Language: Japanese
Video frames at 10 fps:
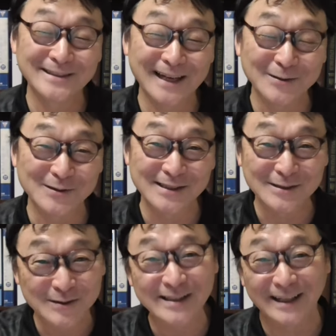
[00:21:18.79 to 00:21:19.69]
訳し
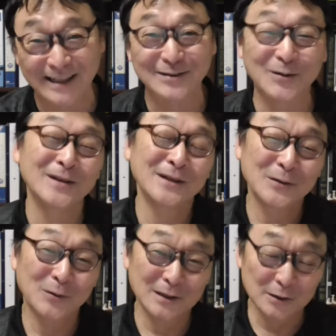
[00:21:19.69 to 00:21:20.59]
すぎかなと、
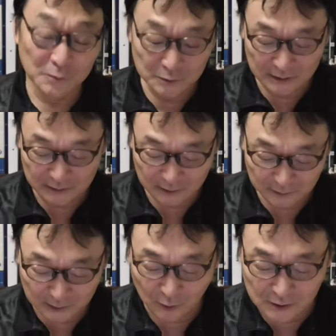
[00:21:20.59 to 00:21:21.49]
私は思うんですけどね。
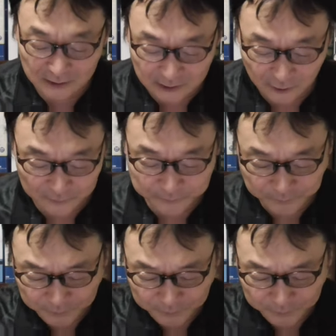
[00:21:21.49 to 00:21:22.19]
まあ、どちらにせよ、